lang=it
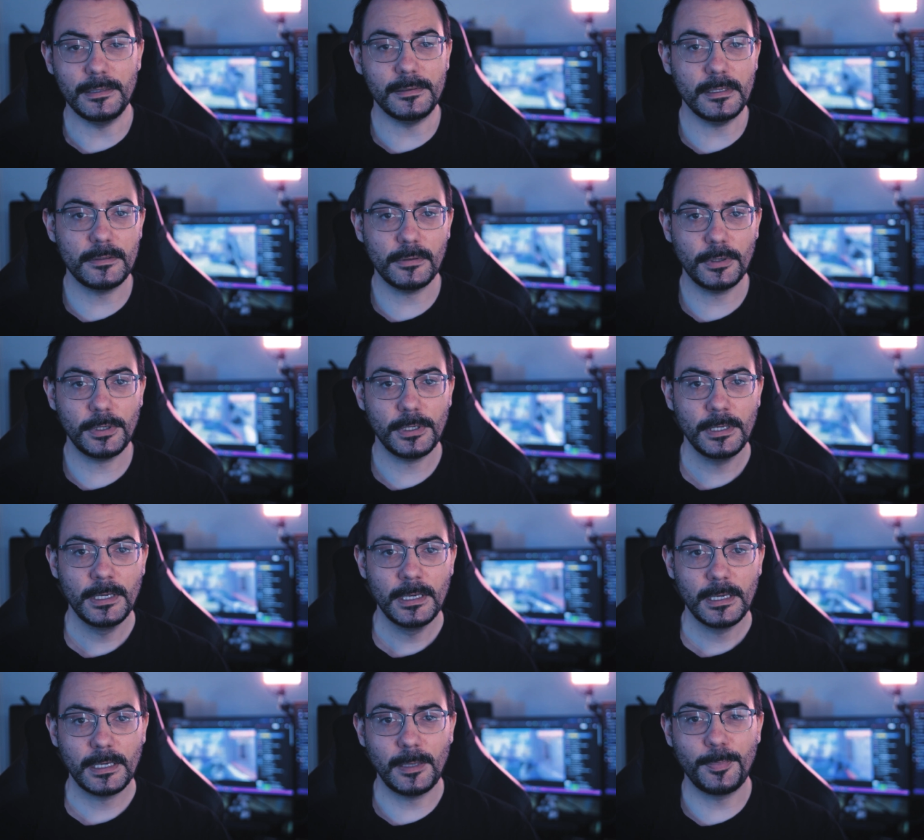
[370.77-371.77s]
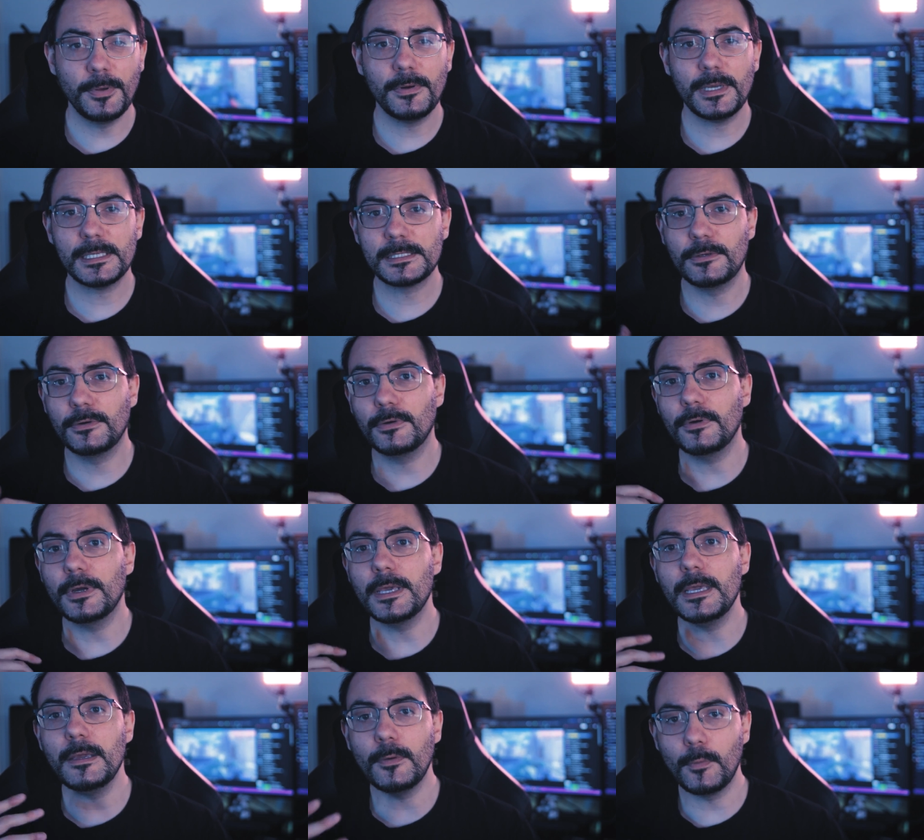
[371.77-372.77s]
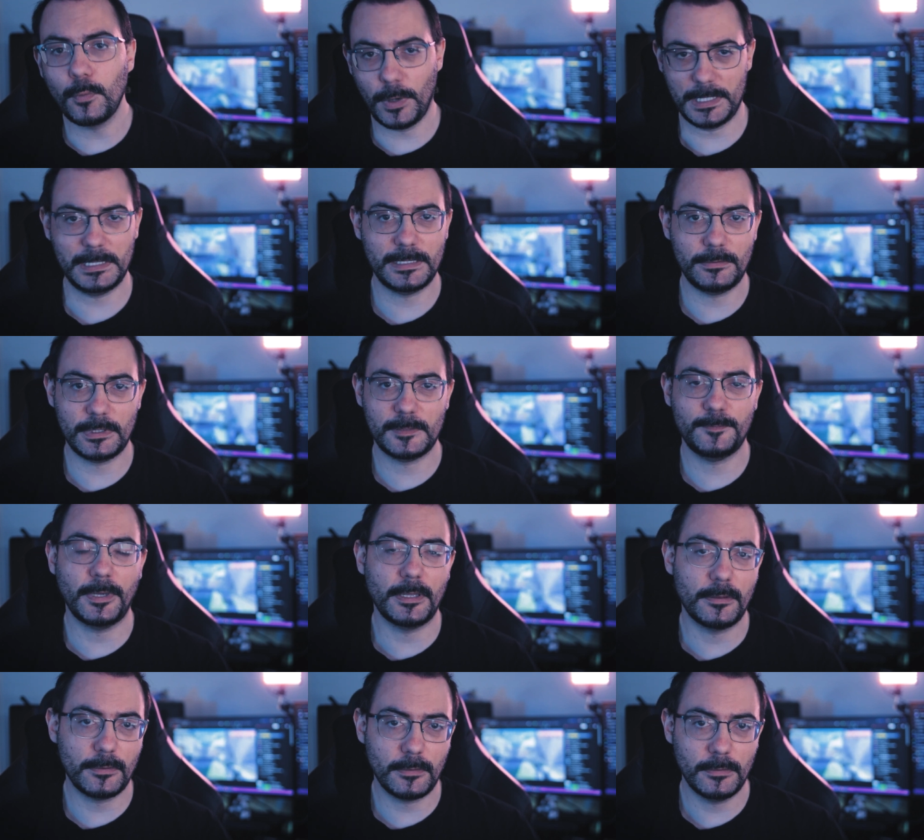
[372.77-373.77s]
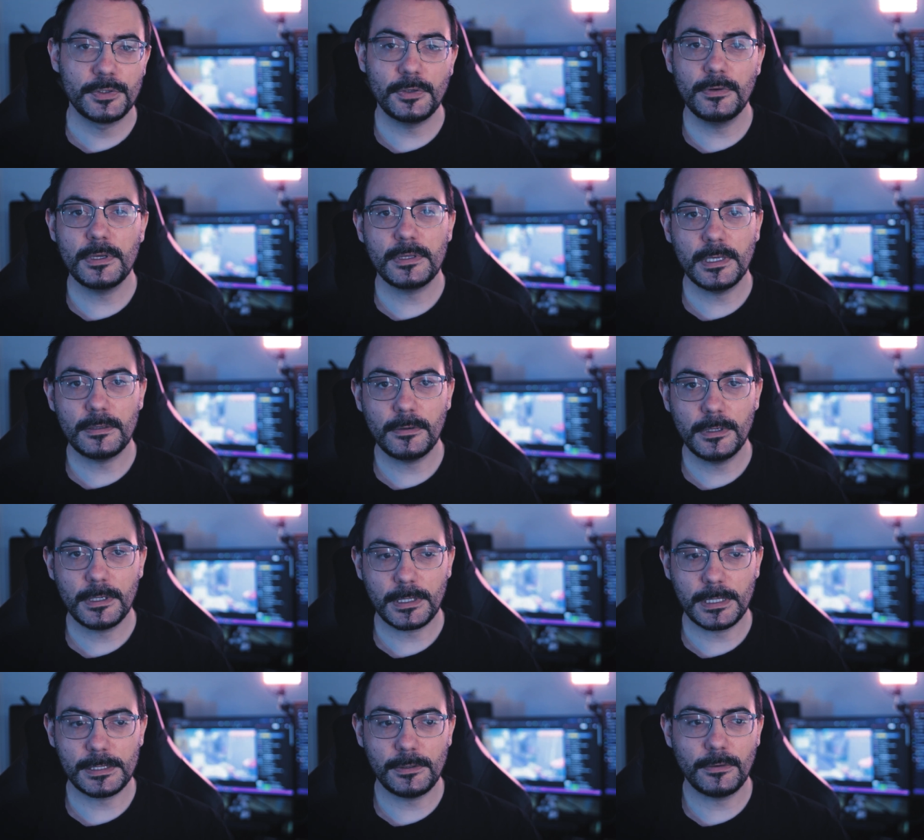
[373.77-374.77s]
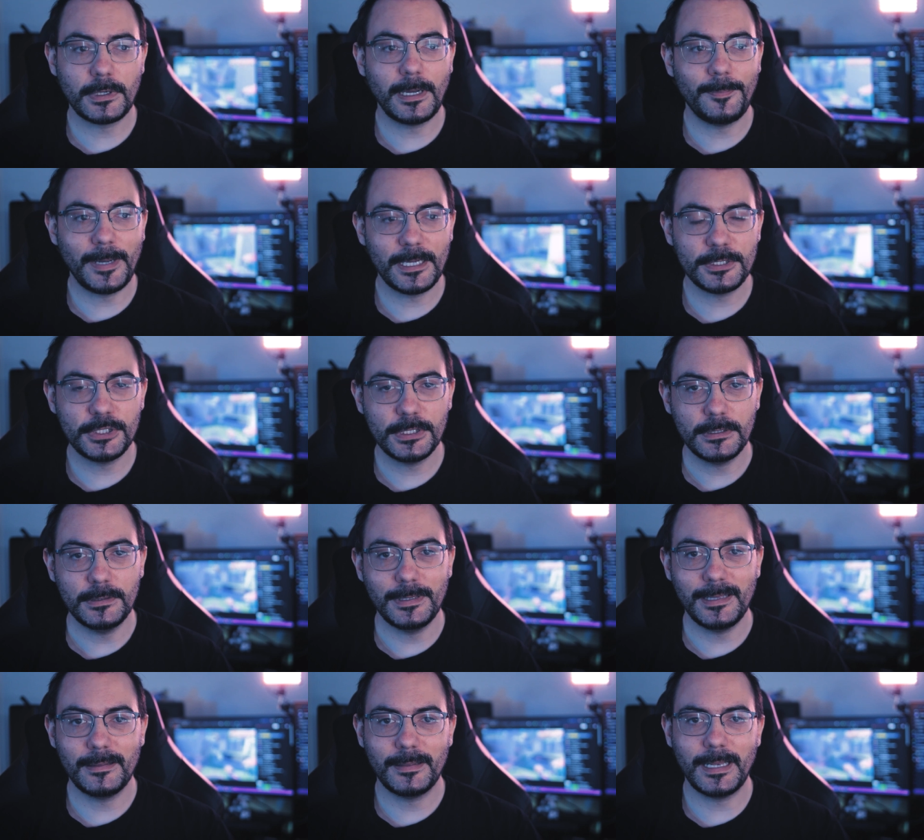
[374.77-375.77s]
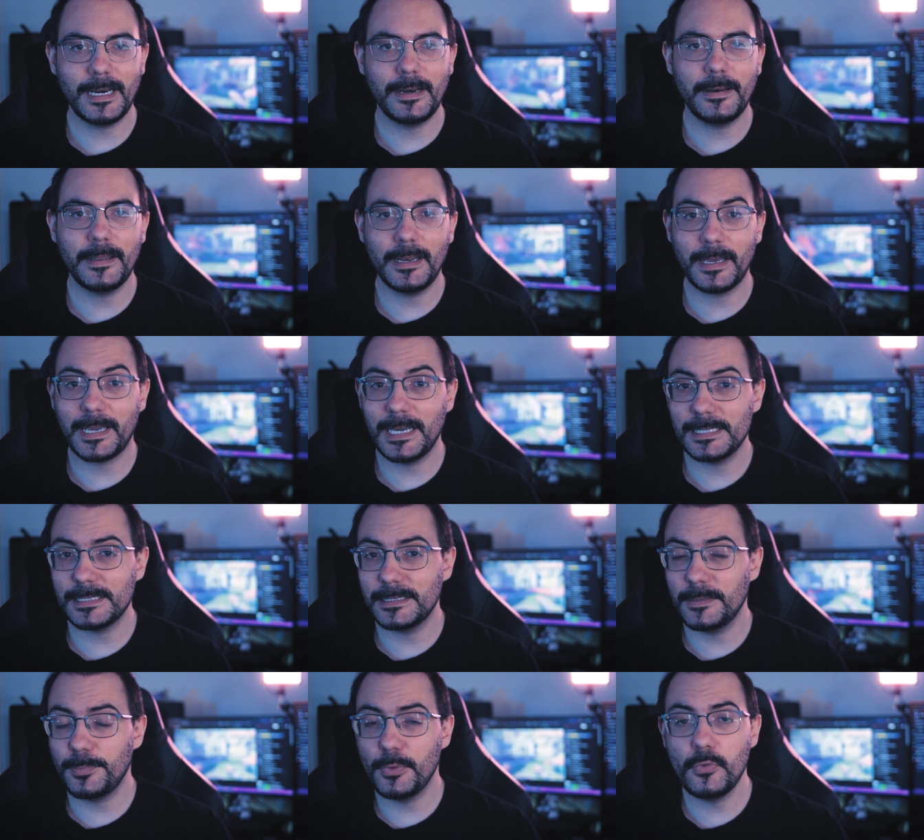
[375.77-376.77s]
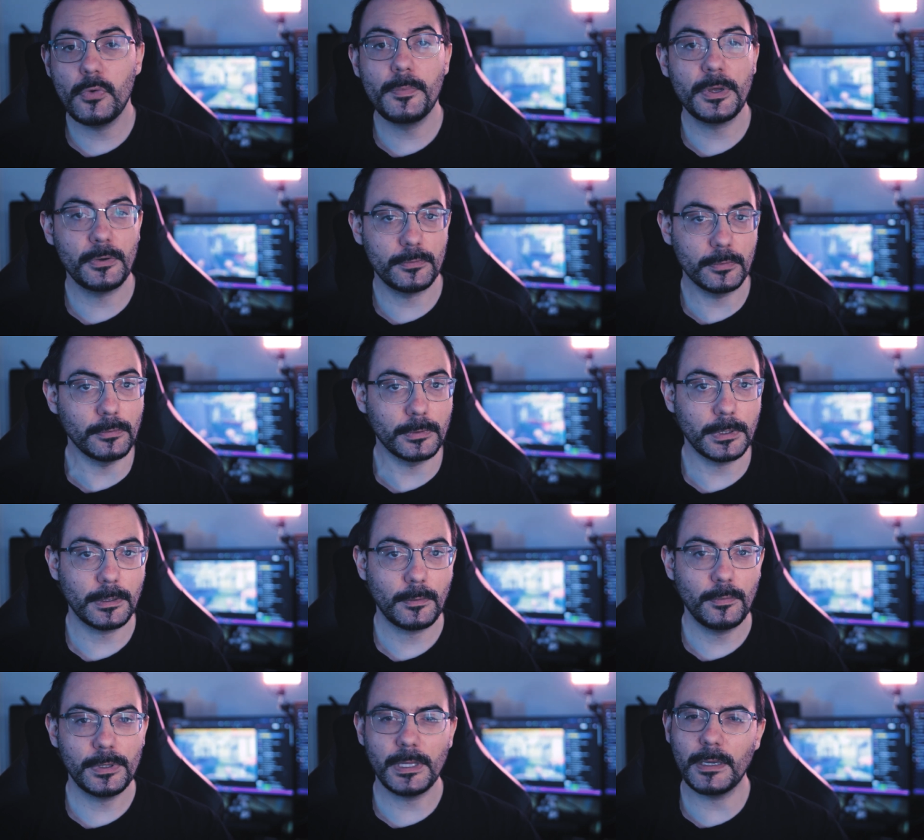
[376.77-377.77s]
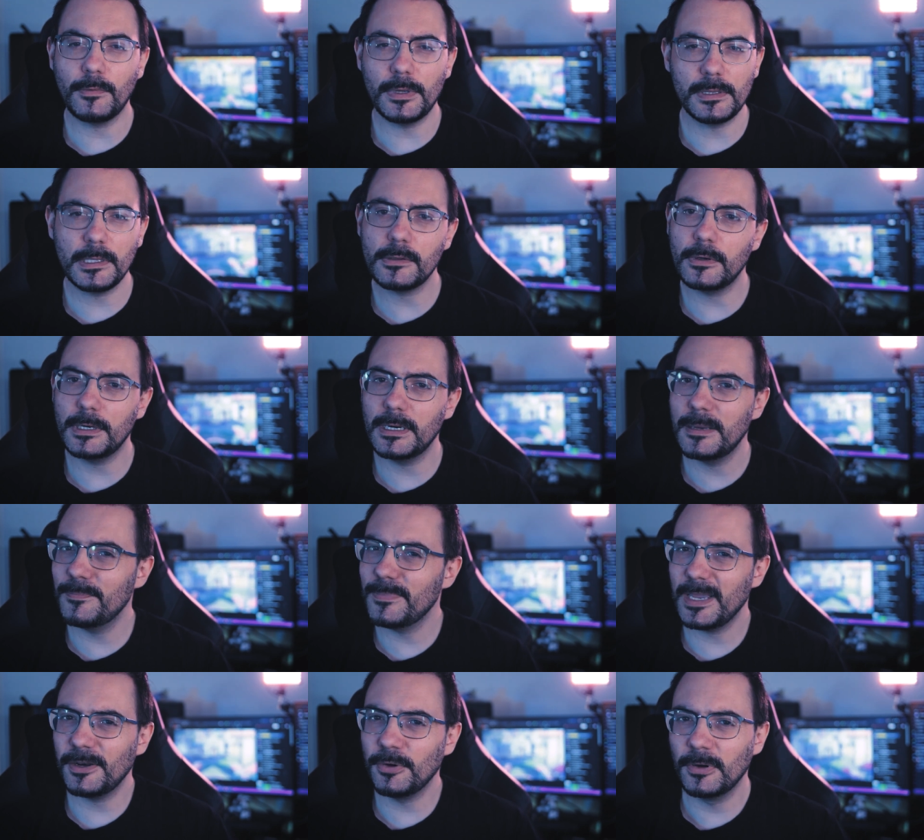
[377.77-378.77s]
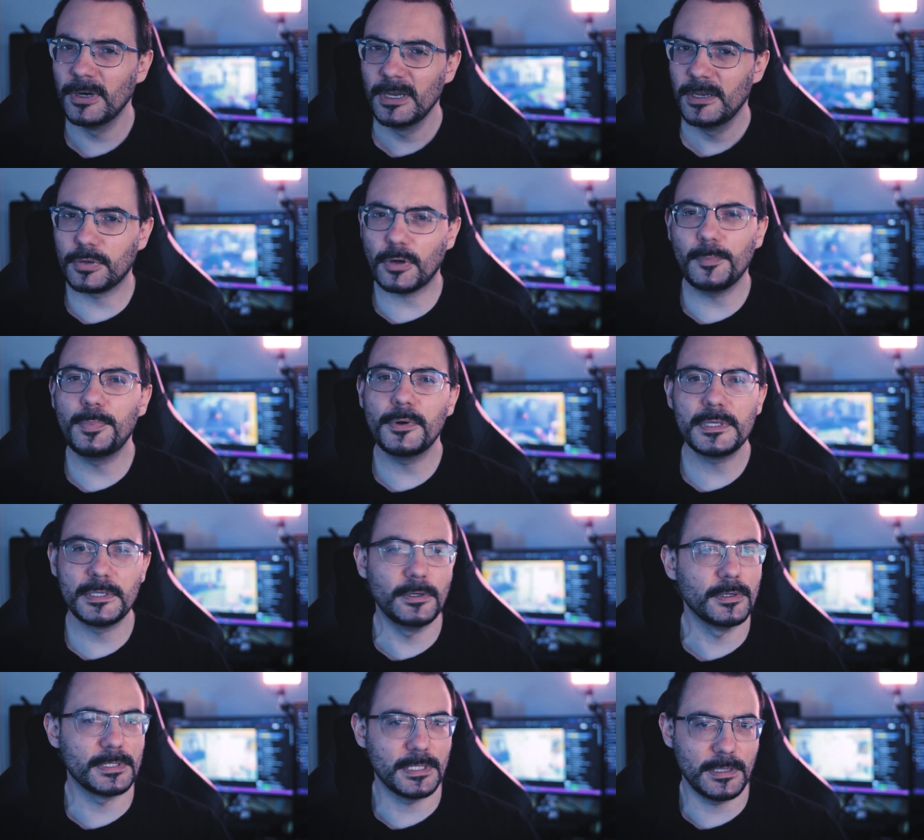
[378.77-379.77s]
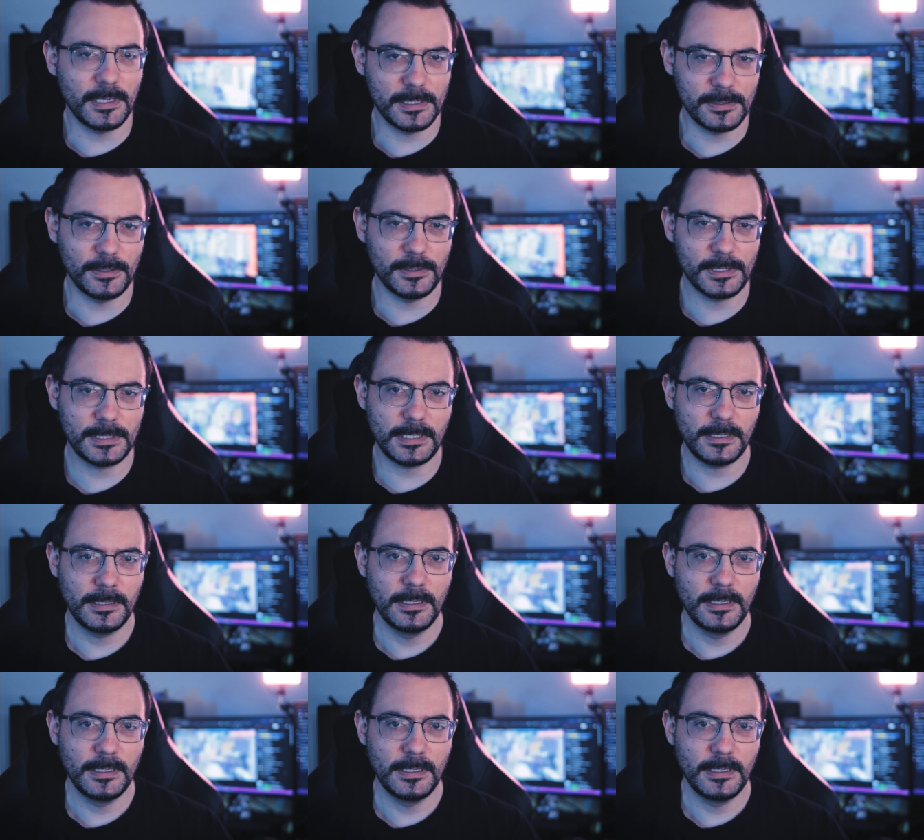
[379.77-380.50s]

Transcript: i titoli che più riescono in questo aspetto. Sono i titoli che sono capaci di entrare nelle case di più o meno tutti, quindi quei titoli nemmeno troppo esosi di risorse,